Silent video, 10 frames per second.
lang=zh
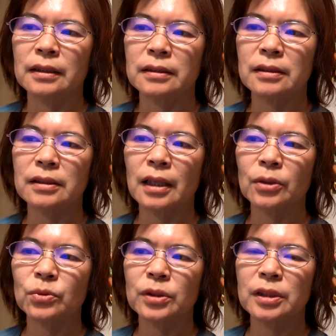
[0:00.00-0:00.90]
赐下
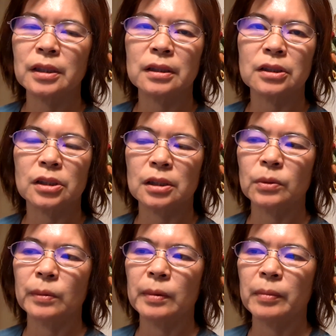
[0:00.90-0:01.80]
悟性，使
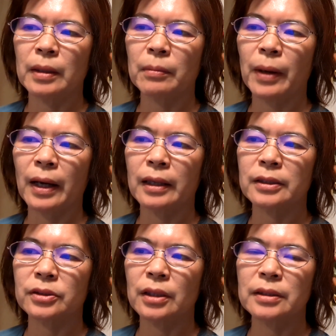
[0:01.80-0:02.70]
我们明白
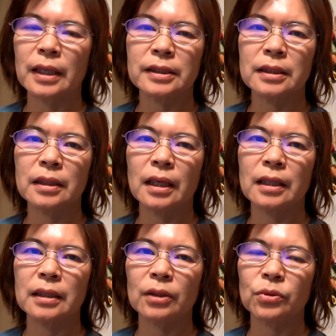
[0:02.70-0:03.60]
神在今
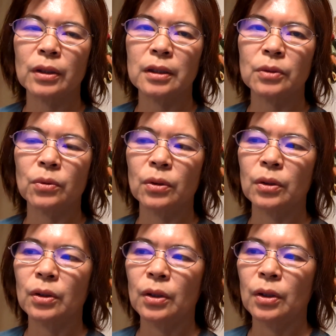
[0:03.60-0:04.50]
天要对你我
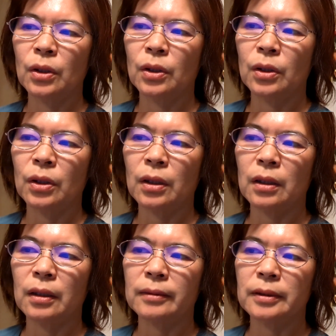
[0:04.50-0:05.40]

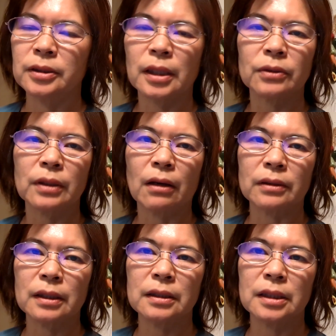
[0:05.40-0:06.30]
啊的教导
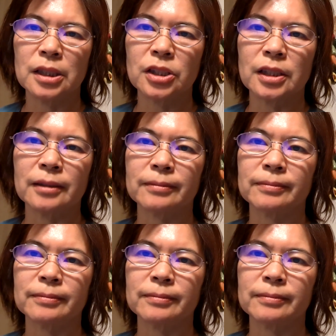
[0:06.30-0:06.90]
跟提醒。